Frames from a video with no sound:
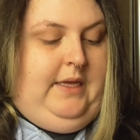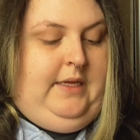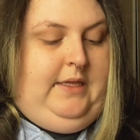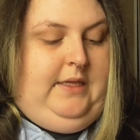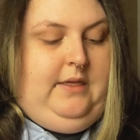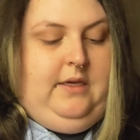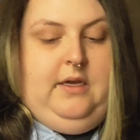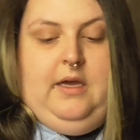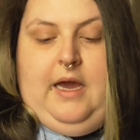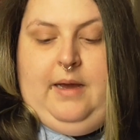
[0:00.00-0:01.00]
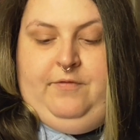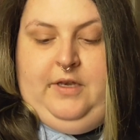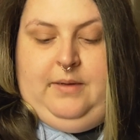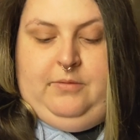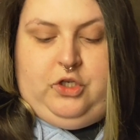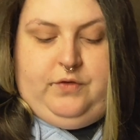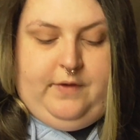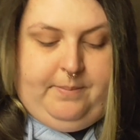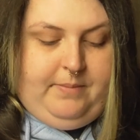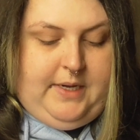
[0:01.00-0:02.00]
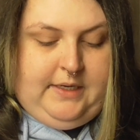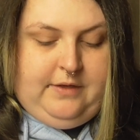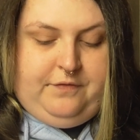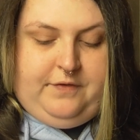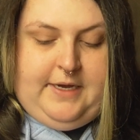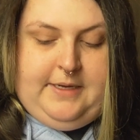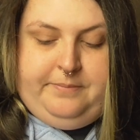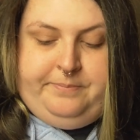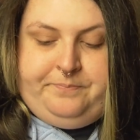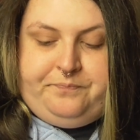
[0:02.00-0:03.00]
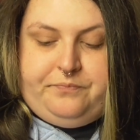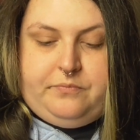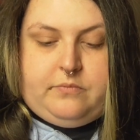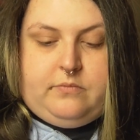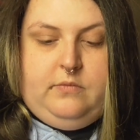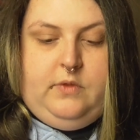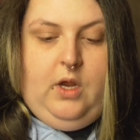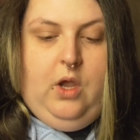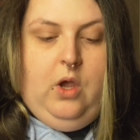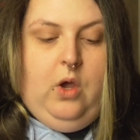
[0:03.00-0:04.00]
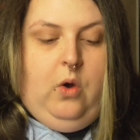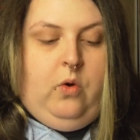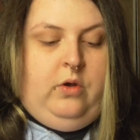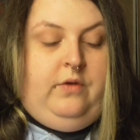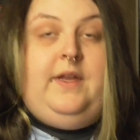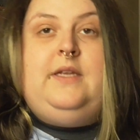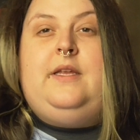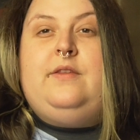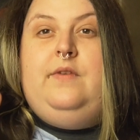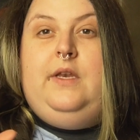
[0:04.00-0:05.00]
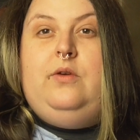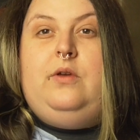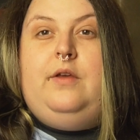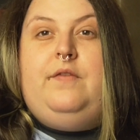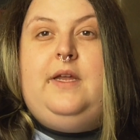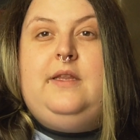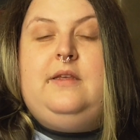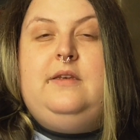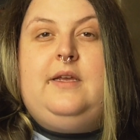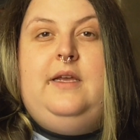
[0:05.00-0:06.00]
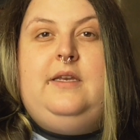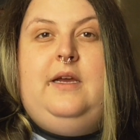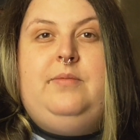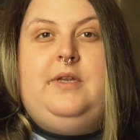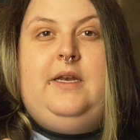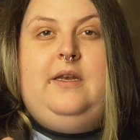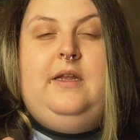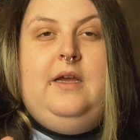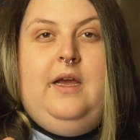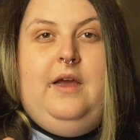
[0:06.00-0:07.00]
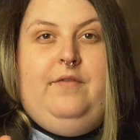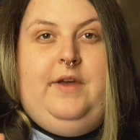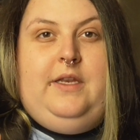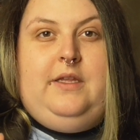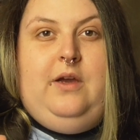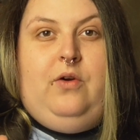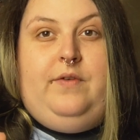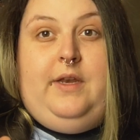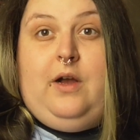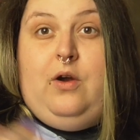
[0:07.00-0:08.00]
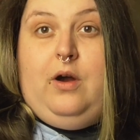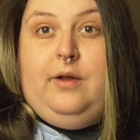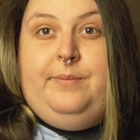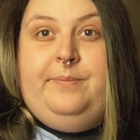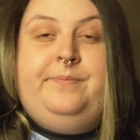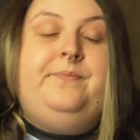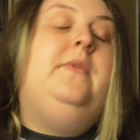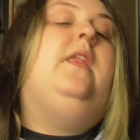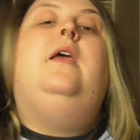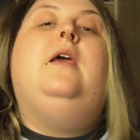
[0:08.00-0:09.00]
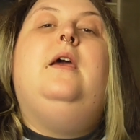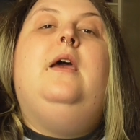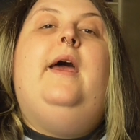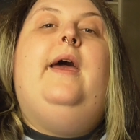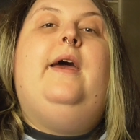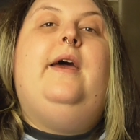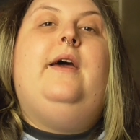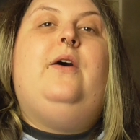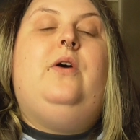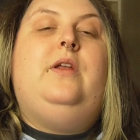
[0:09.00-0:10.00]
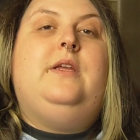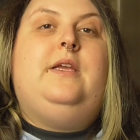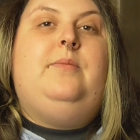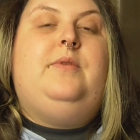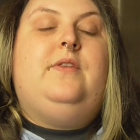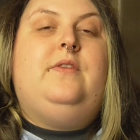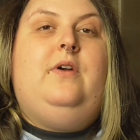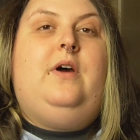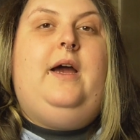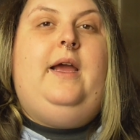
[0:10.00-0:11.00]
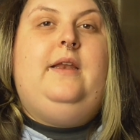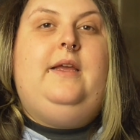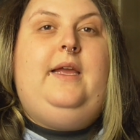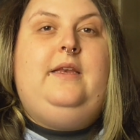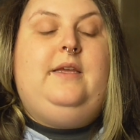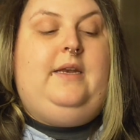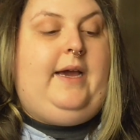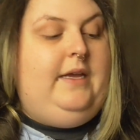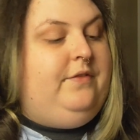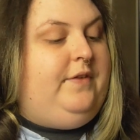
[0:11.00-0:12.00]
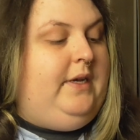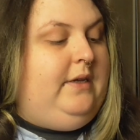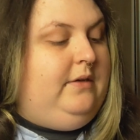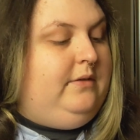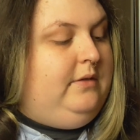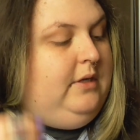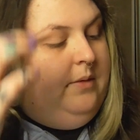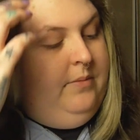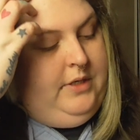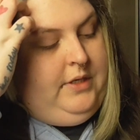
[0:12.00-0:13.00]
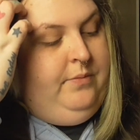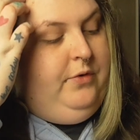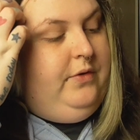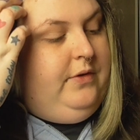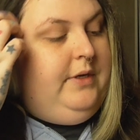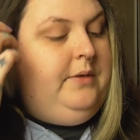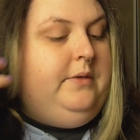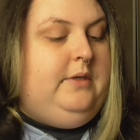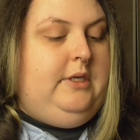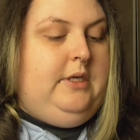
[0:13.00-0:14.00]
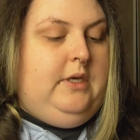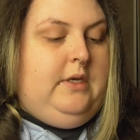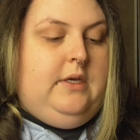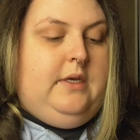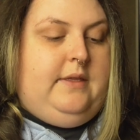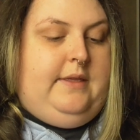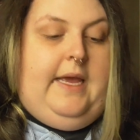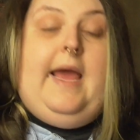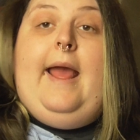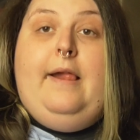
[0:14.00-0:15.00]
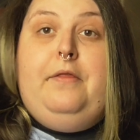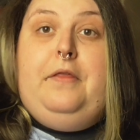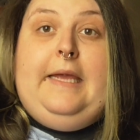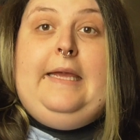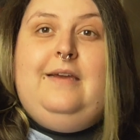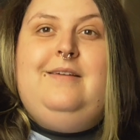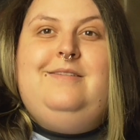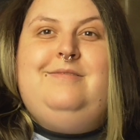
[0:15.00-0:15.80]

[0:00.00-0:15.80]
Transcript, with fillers: Ich habe wieder mit Schwimmen angefangen. Und wenn ich das Video hier fertig gedreht habe, dann werde ich auch wieder kochen. Äh, heute gibt es noch eine Hähnchenreispfanne mit Gemüse. Sehr healthy.